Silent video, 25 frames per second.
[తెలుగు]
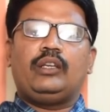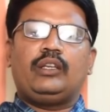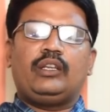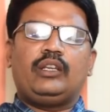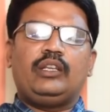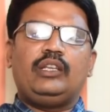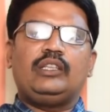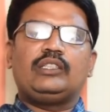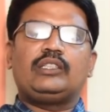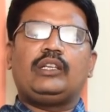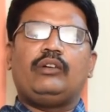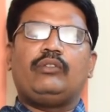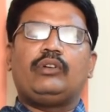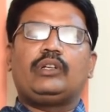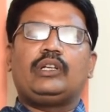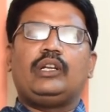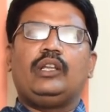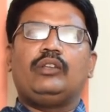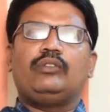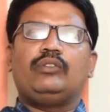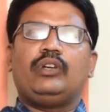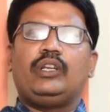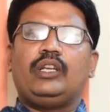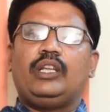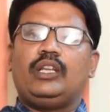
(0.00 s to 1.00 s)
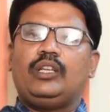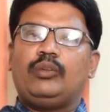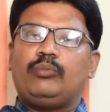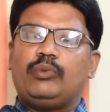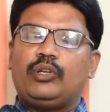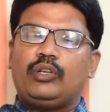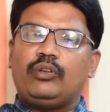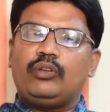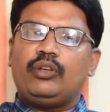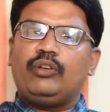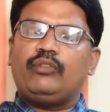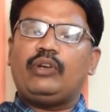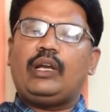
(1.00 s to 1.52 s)
రిలీజ్ అవ్వట్లేదు అనేది
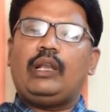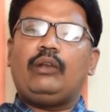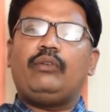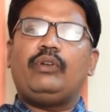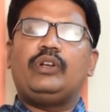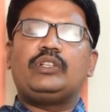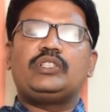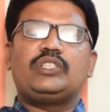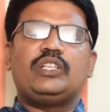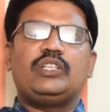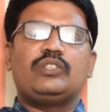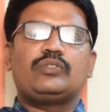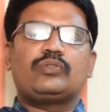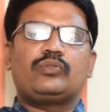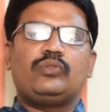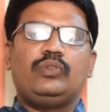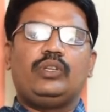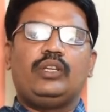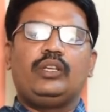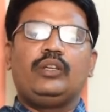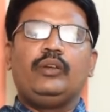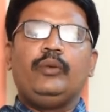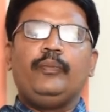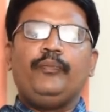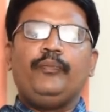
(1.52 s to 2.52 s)
మనం ఇవాల్యుయేట్ చేసుకుని